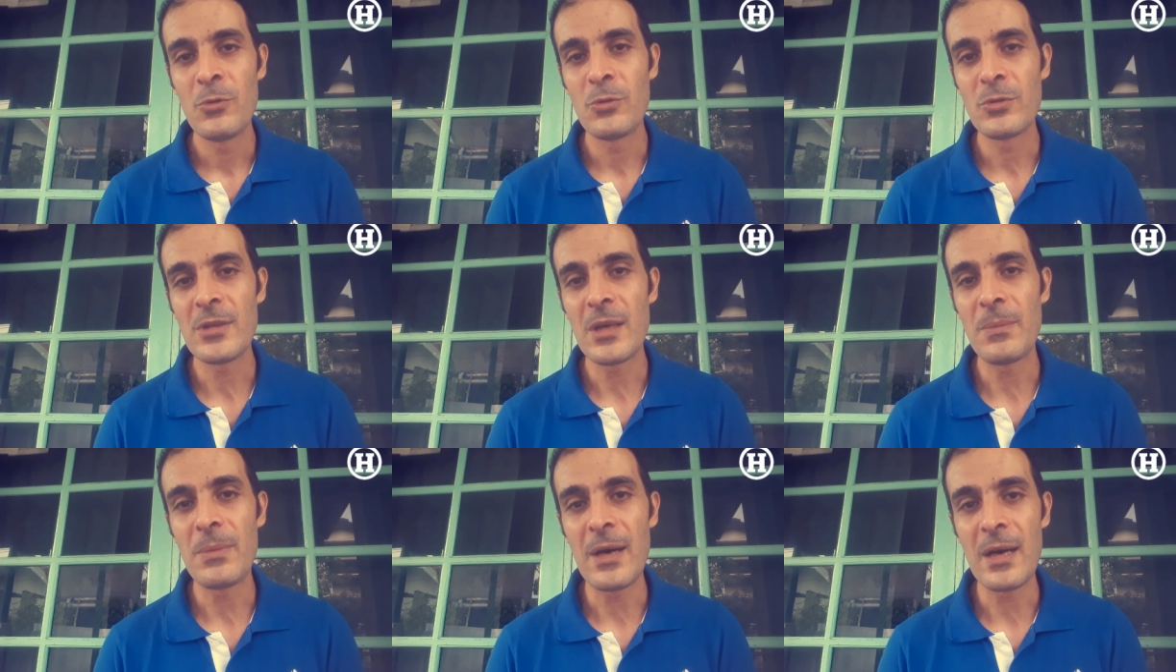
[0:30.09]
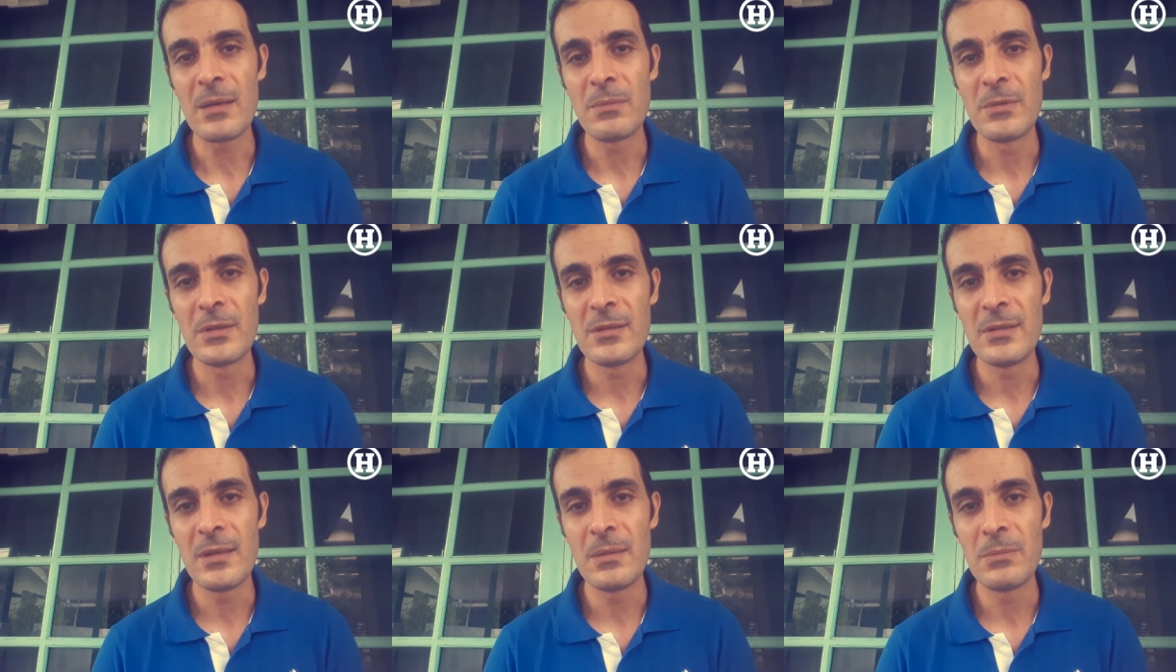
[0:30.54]
وطبعا
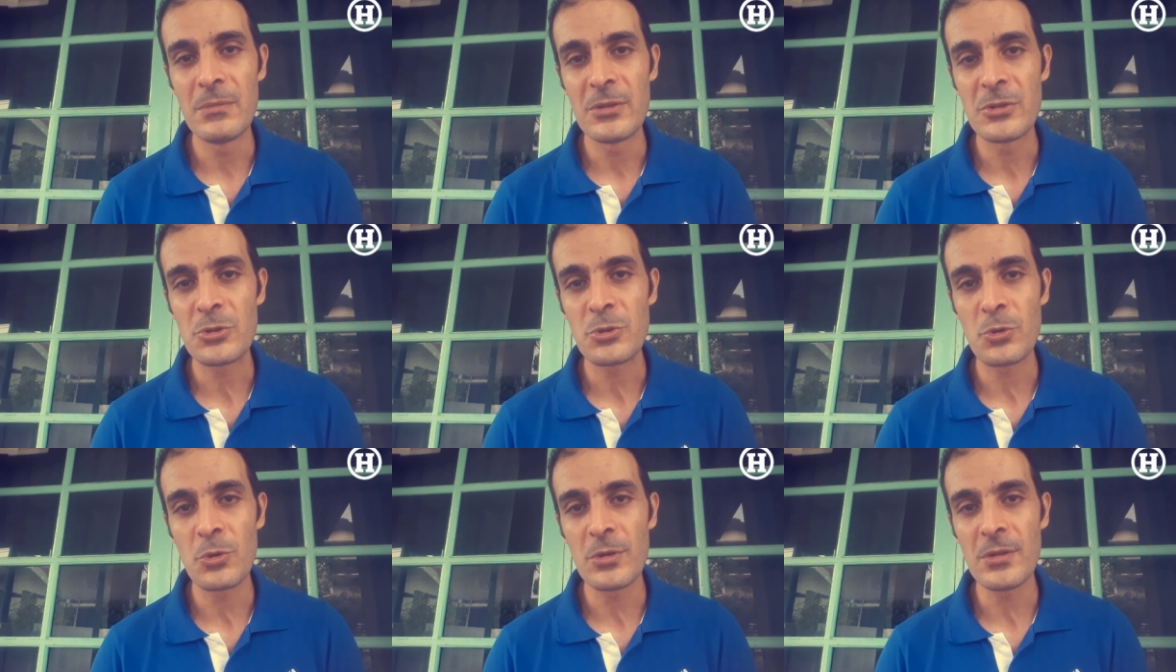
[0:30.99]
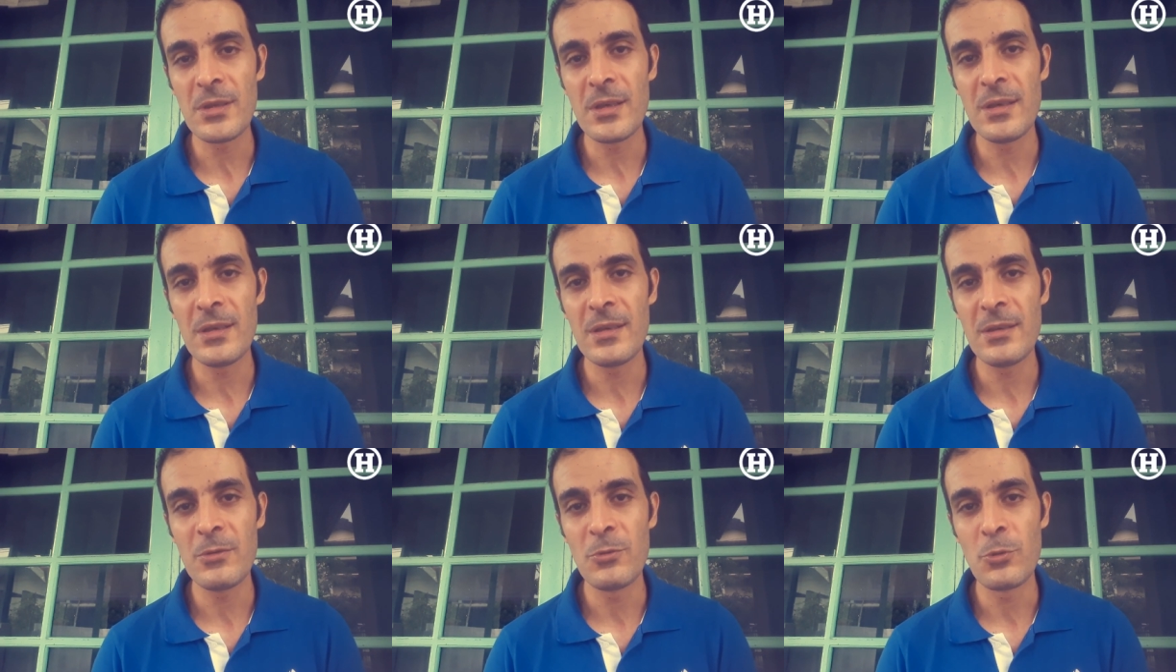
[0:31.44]
من ضمن
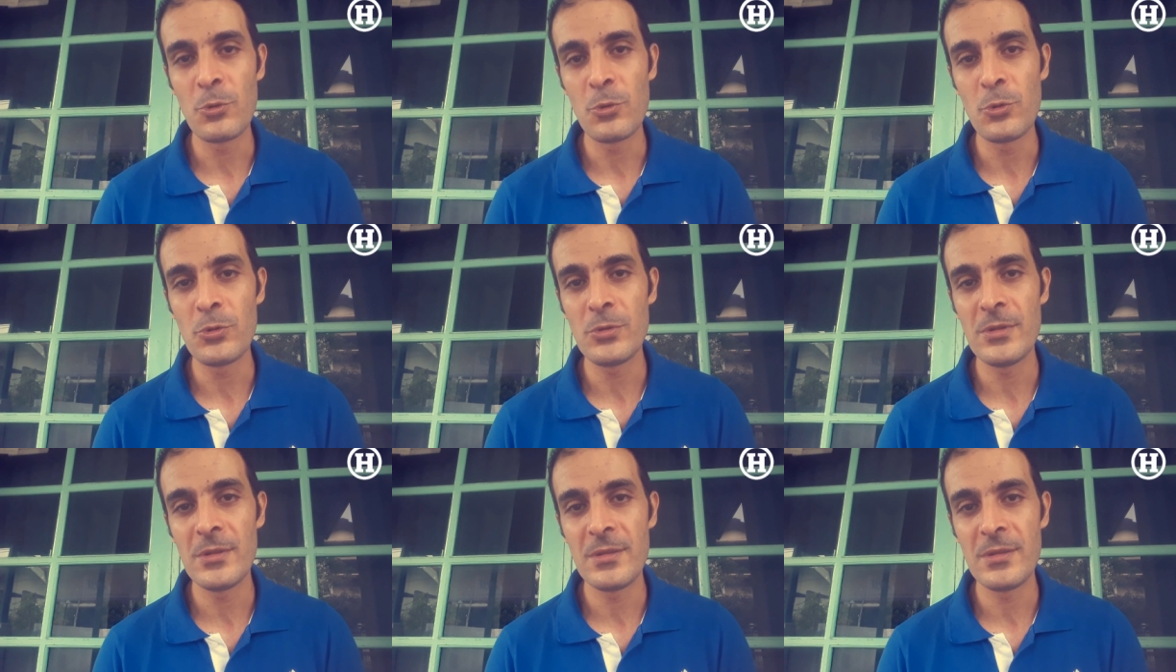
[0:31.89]
شروطها وجود